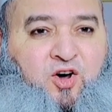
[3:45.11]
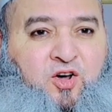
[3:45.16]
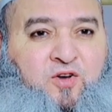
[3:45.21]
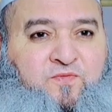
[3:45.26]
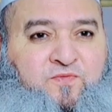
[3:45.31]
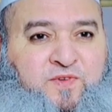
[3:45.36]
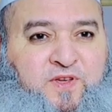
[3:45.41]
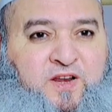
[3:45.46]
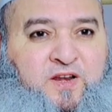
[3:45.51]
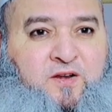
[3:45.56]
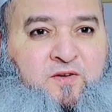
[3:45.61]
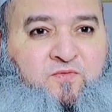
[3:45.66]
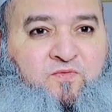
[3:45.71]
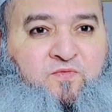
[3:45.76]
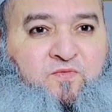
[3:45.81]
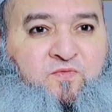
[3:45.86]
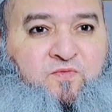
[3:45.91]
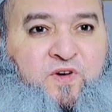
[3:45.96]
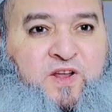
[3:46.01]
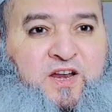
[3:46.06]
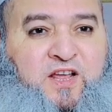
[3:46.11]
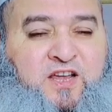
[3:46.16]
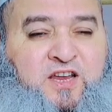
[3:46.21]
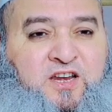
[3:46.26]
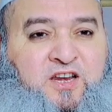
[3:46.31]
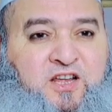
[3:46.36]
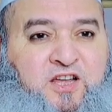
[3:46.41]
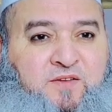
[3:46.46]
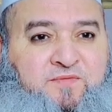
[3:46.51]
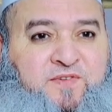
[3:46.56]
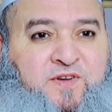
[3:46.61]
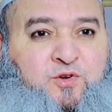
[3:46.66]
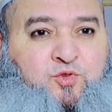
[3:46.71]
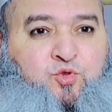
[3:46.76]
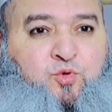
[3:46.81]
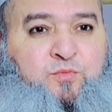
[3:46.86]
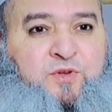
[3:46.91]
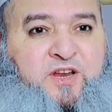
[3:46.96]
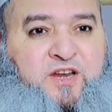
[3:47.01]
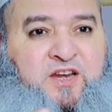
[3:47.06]
और फिर वला इन कफ़र
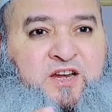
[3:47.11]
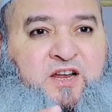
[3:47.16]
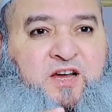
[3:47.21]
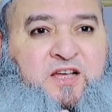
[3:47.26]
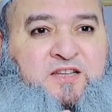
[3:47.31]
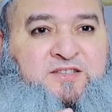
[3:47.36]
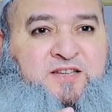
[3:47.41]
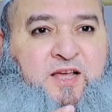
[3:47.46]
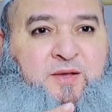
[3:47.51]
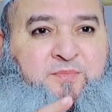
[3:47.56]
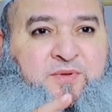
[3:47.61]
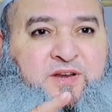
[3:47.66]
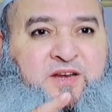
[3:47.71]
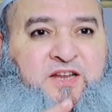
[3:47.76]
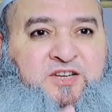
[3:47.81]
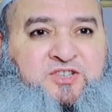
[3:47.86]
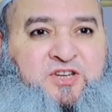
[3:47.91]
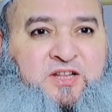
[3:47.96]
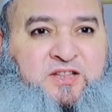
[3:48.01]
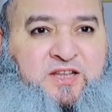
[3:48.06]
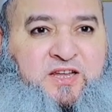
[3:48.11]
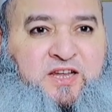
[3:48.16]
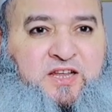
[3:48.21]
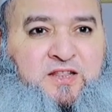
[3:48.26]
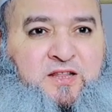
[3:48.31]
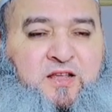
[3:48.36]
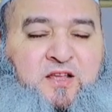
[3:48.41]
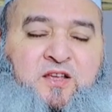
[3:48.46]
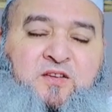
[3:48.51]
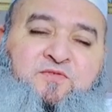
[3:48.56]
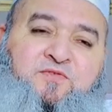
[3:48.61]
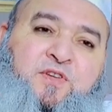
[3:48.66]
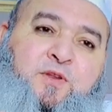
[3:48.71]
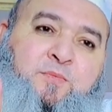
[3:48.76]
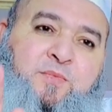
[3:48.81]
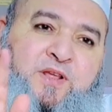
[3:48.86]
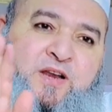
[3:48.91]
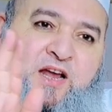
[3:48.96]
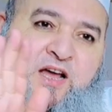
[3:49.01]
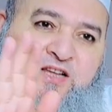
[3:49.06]
तुम इन्ना अजाबी लशदीद
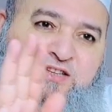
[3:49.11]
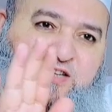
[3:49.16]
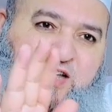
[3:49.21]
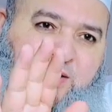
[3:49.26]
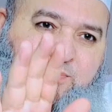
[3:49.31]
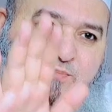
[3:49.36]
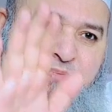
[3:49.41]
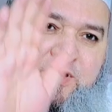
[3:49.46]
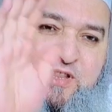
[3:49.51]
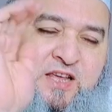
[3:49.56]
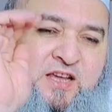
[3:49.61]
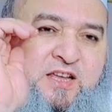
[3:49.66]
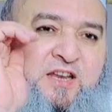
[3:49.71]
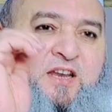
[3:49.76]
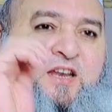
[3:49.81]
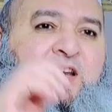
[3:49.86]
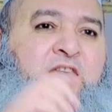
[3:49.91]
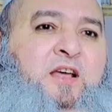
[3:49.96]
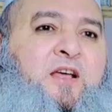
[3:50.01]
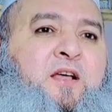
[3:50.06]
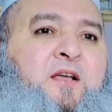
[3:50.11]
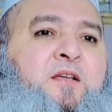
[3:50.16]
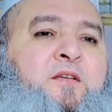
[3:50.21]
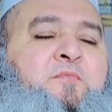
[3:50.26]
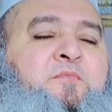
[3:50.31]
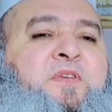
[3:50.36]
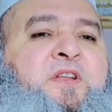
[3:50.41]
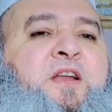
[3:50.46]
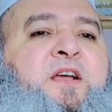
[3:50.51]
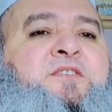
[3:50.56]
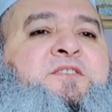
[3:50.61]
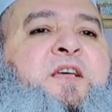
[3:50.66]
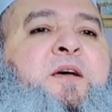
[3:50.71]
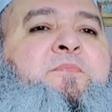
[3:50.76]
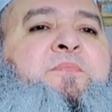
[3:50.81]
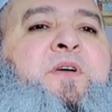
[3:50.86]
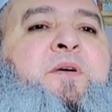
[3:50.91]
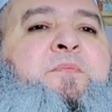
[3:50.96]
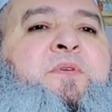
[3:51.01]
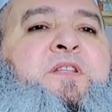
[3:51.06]
फिर मेरा अजाब भी देख लेना मेरे
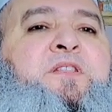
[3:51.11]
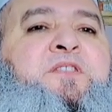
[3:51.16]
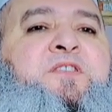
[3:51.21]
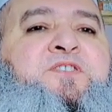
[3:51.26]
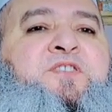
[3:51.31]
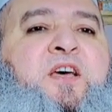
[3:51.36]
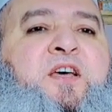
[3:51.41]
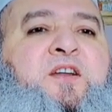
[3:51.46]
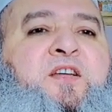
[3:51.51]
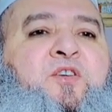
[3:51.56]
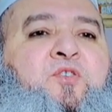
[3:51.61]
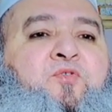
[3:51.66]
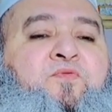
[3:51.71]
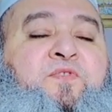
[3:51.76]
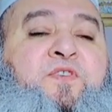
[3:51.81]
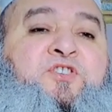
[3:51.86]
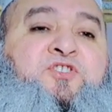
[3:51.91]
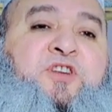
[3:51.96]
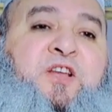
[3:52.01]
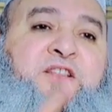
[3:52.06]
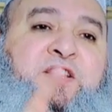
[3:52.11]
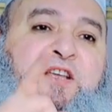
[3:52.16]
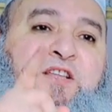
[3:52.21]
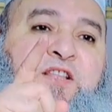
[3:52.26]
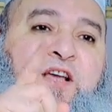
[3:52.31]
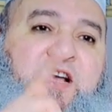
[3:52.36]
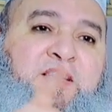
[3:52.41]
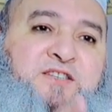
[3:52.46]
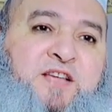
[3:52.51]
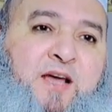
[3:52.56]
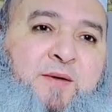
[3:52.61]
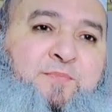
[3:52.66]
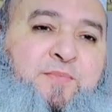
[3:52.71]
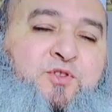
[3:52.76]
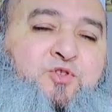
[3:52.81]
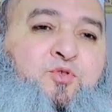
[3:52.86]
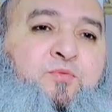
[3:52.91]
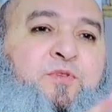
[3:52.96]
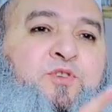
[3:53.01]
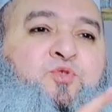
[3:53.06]
अजाब का भी इंतज़ार करो फिर शदीद अजाब
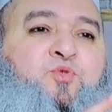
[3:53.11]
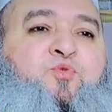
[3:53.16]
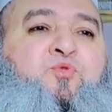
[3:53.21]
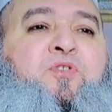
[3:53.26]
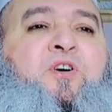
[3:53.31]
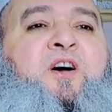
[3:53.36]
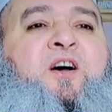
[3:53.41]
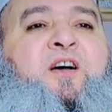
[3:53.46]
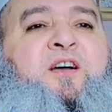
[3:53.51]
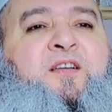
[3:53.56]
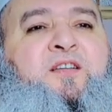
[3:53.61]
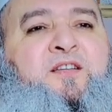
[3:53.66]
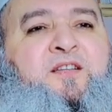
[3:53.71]
भी तुम्हें दूँगा